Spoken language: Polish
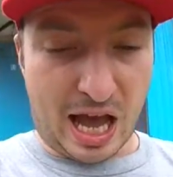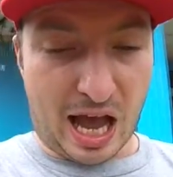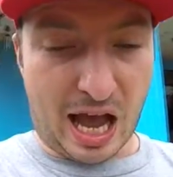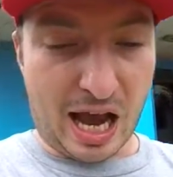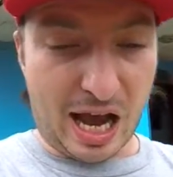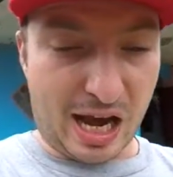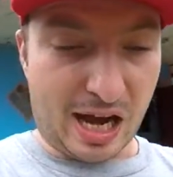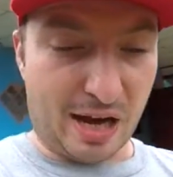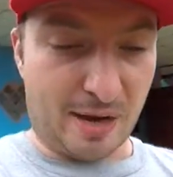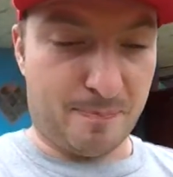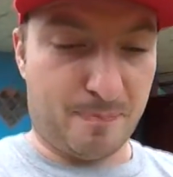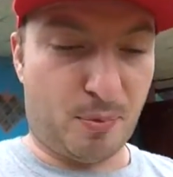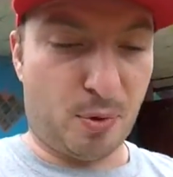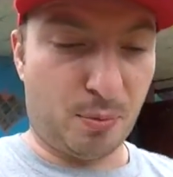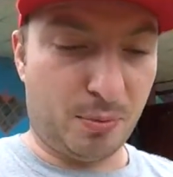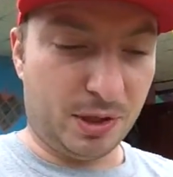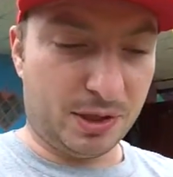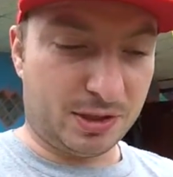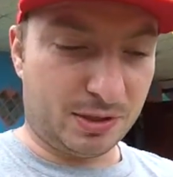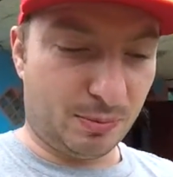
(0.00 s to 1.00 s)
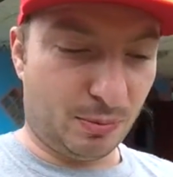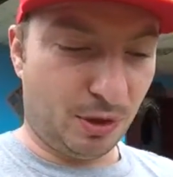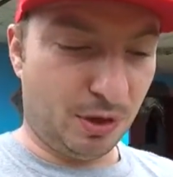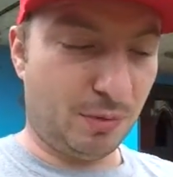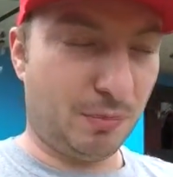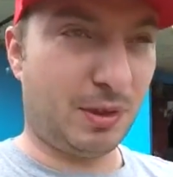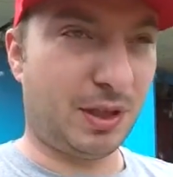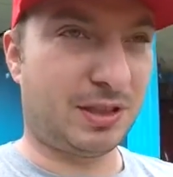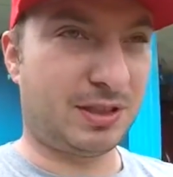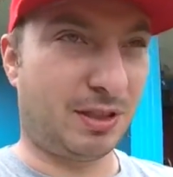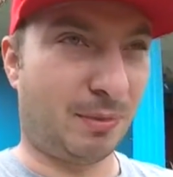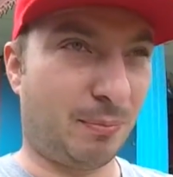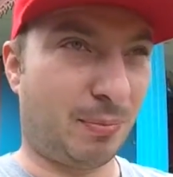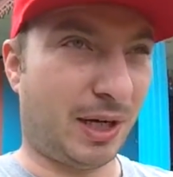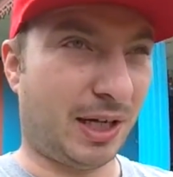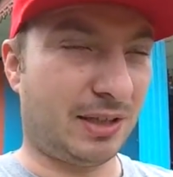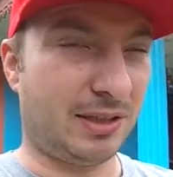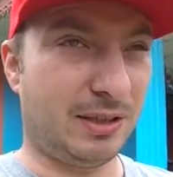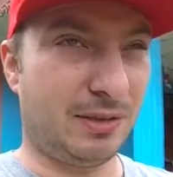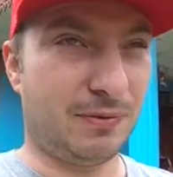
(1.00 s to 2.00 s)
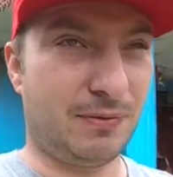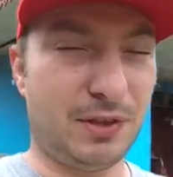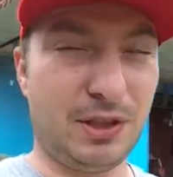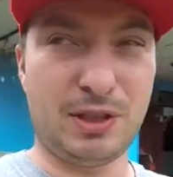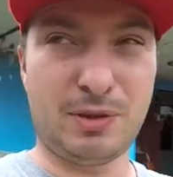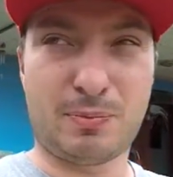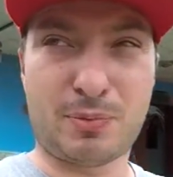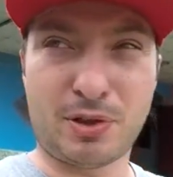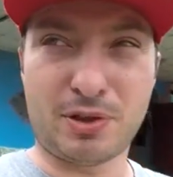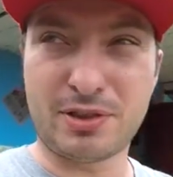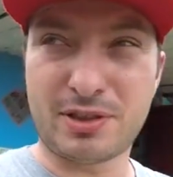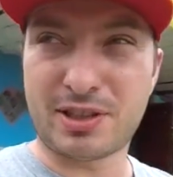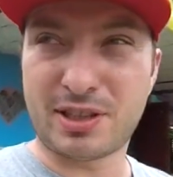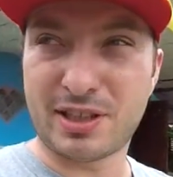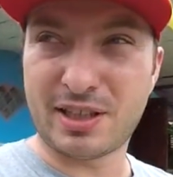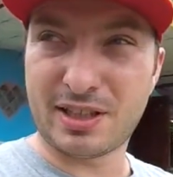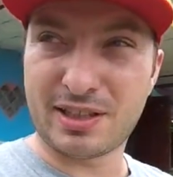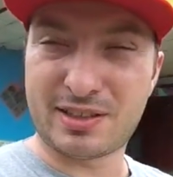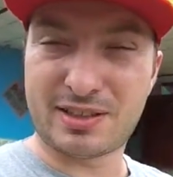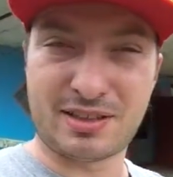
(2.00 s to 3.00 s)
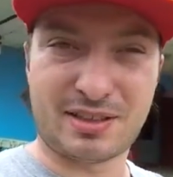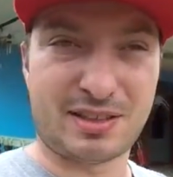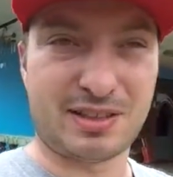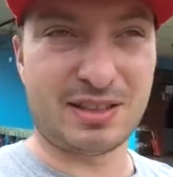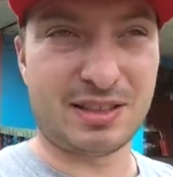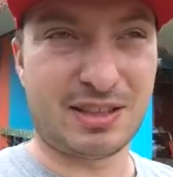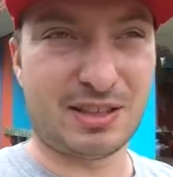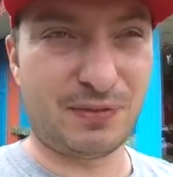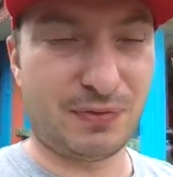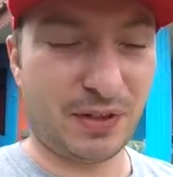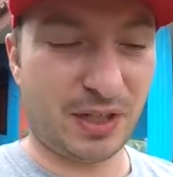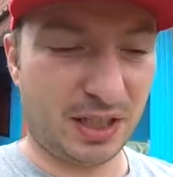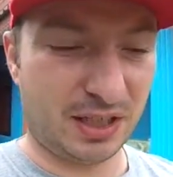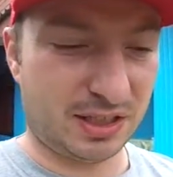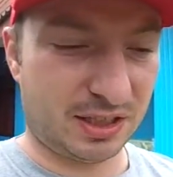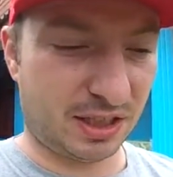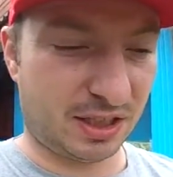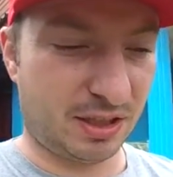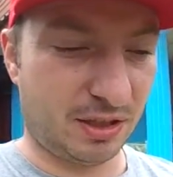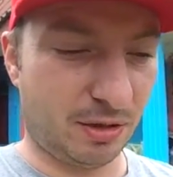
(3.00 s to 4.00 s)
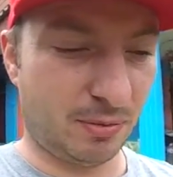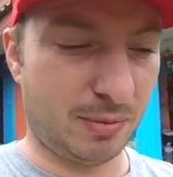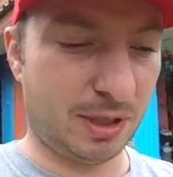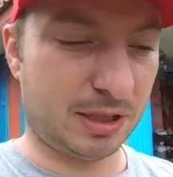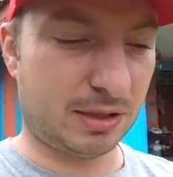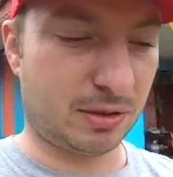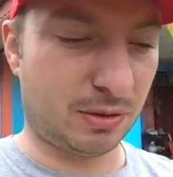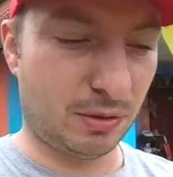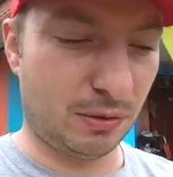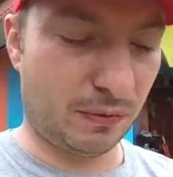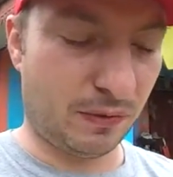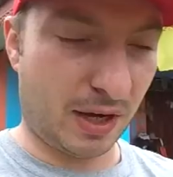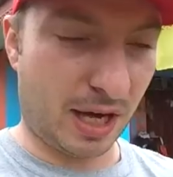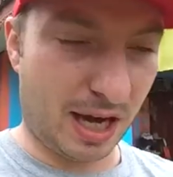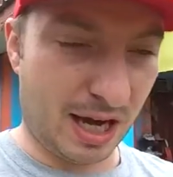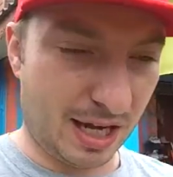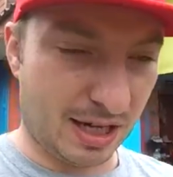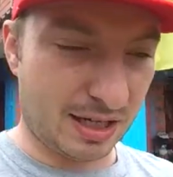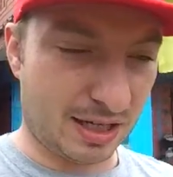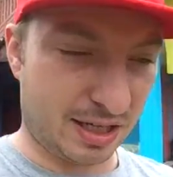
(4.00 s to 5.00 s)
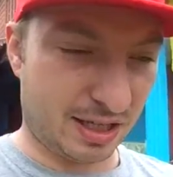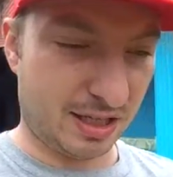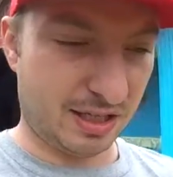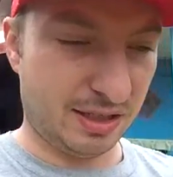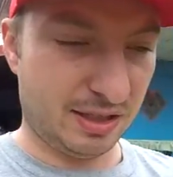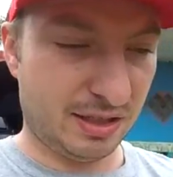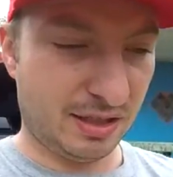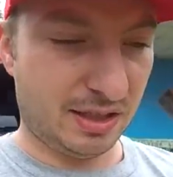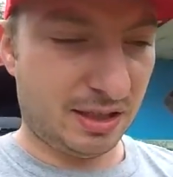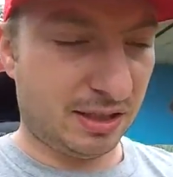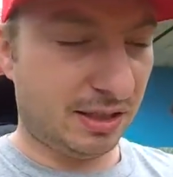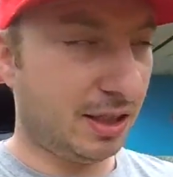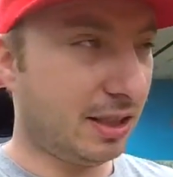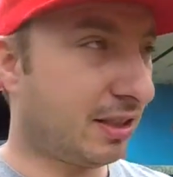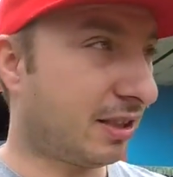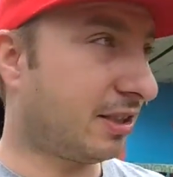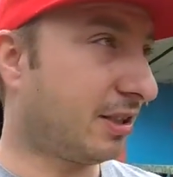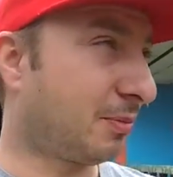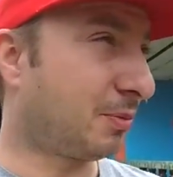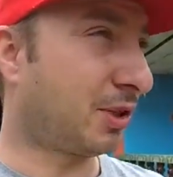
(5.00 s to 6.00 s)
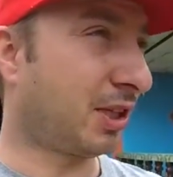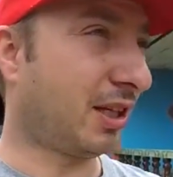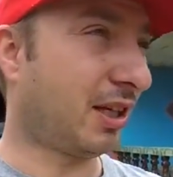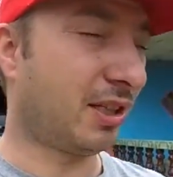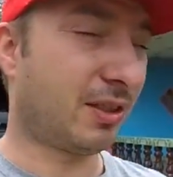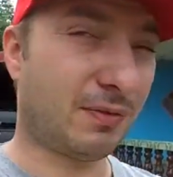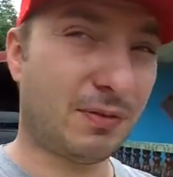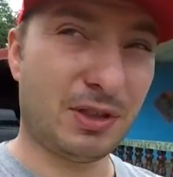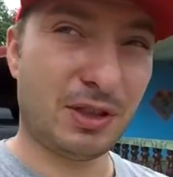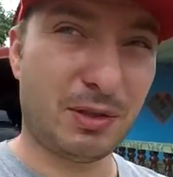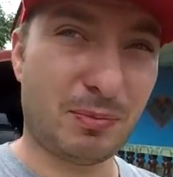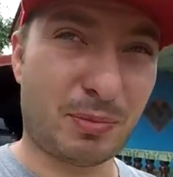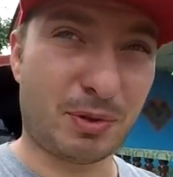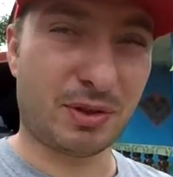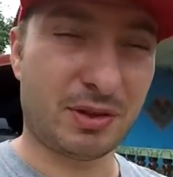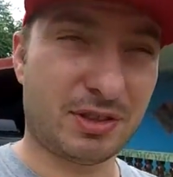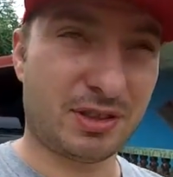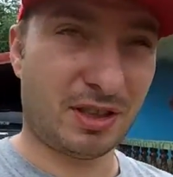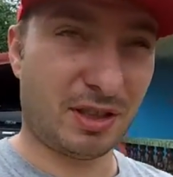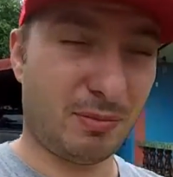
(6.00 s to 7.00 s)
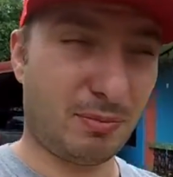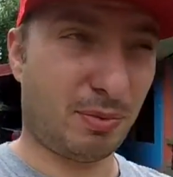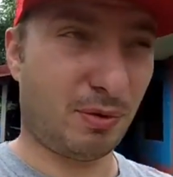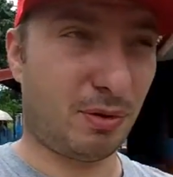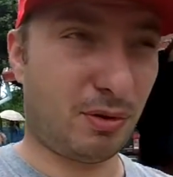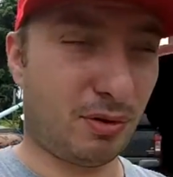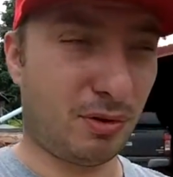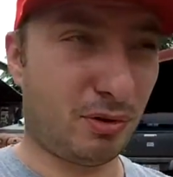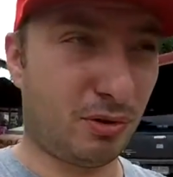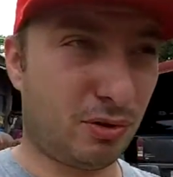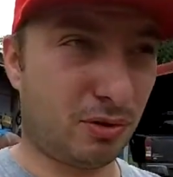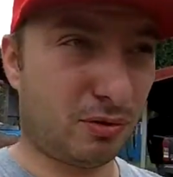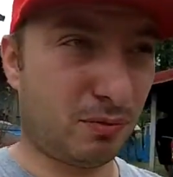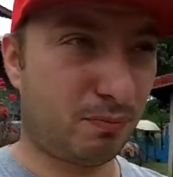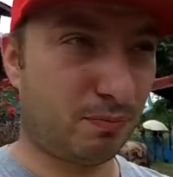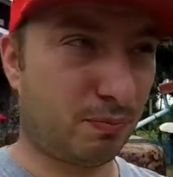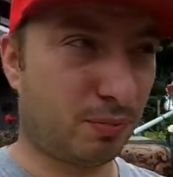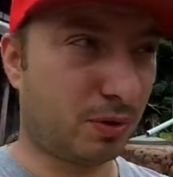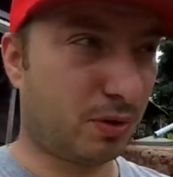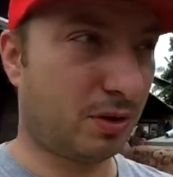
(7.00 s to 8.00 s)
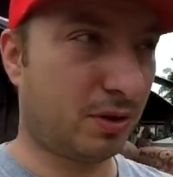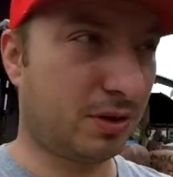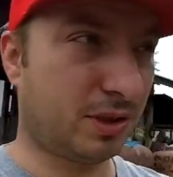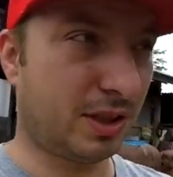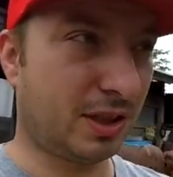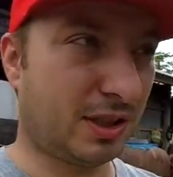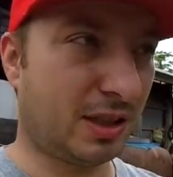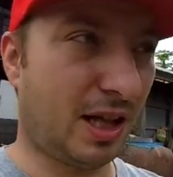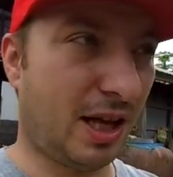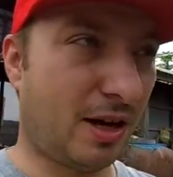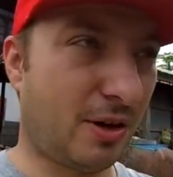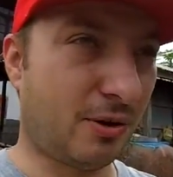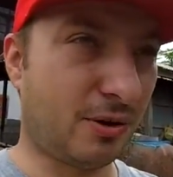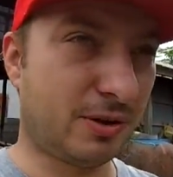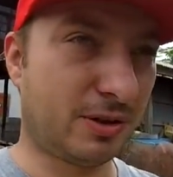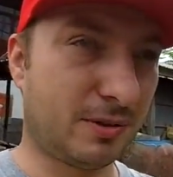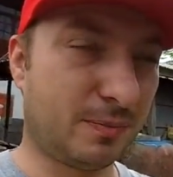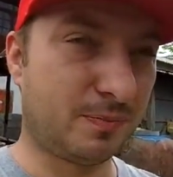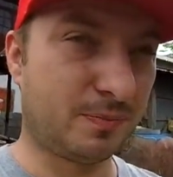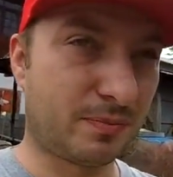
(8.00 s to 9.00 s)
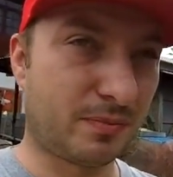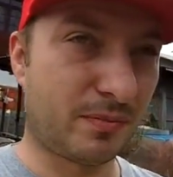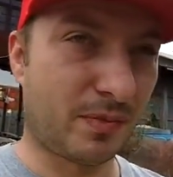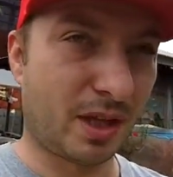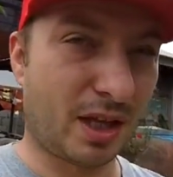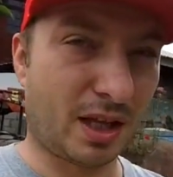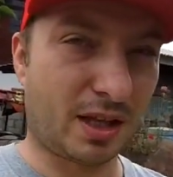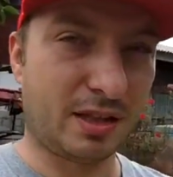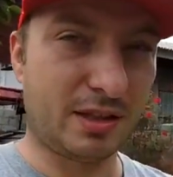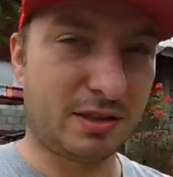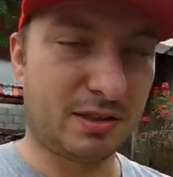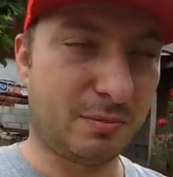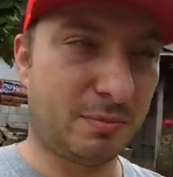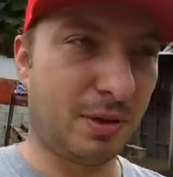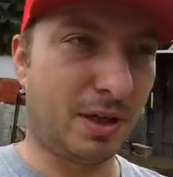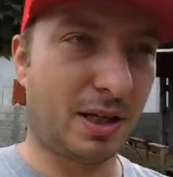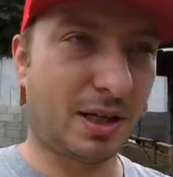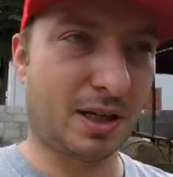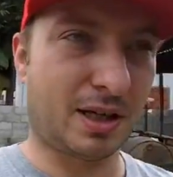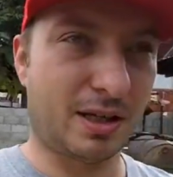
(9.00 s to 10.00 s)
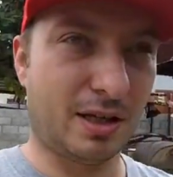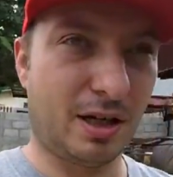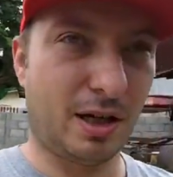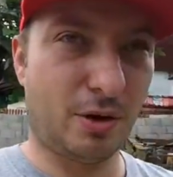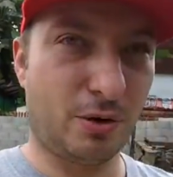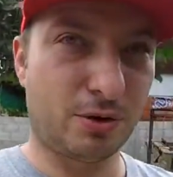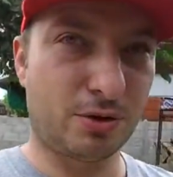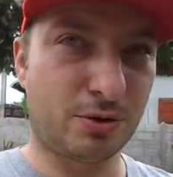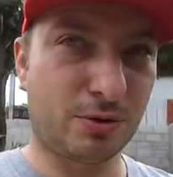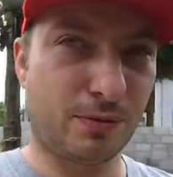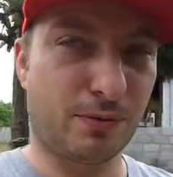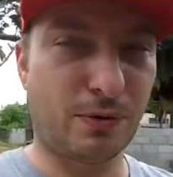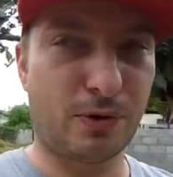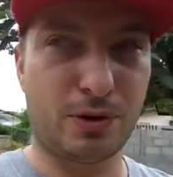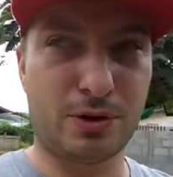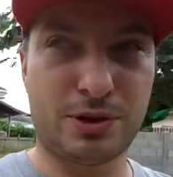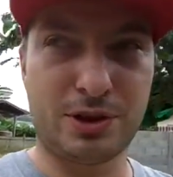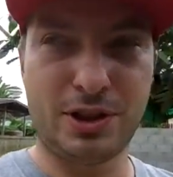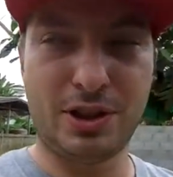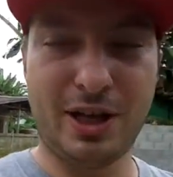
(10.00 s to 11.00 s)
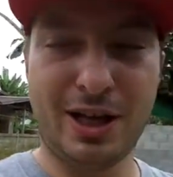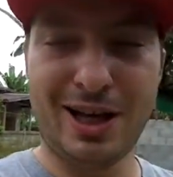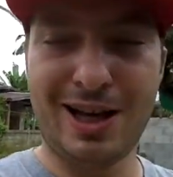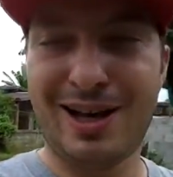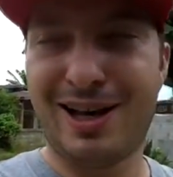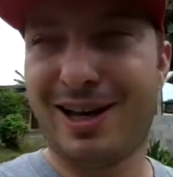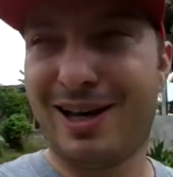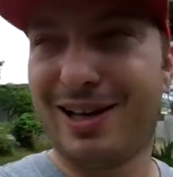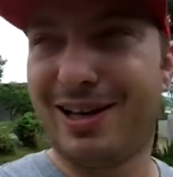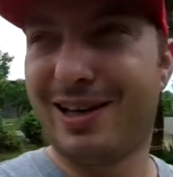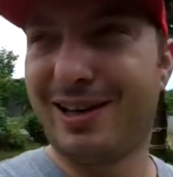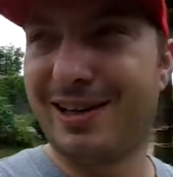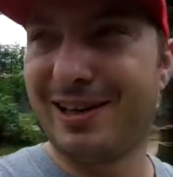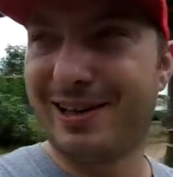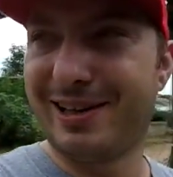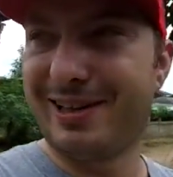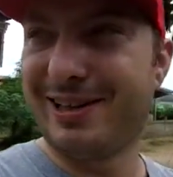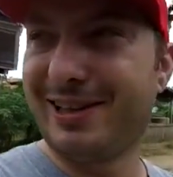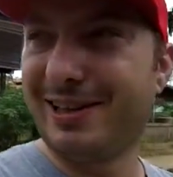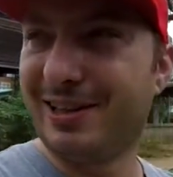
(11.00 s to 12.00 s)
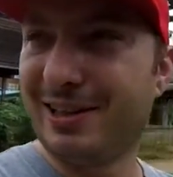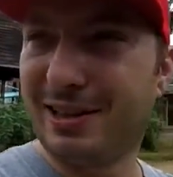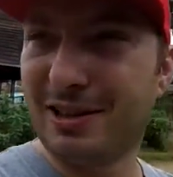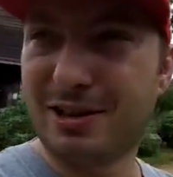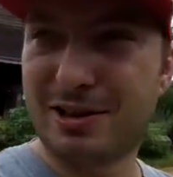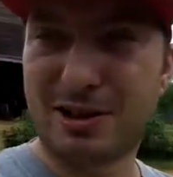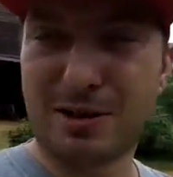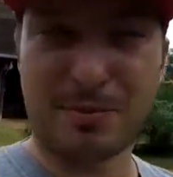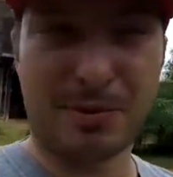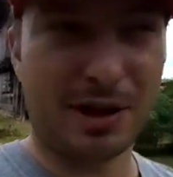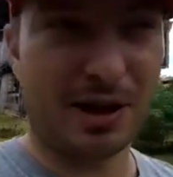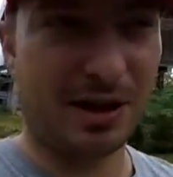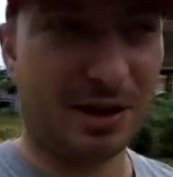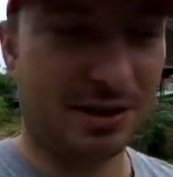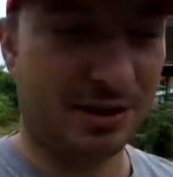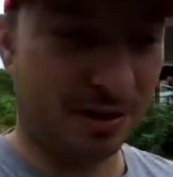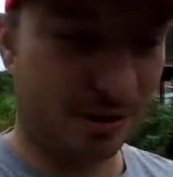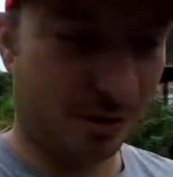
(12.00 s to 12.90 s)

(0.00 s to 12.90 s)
a pomiędzy moim miejscem pracy w linii prostej jest 200 km, ale nie da się przejechać w linii prostej, bo po drodze jest Laos, taki cypelek Laosu wchodzi e, i trzeba jechać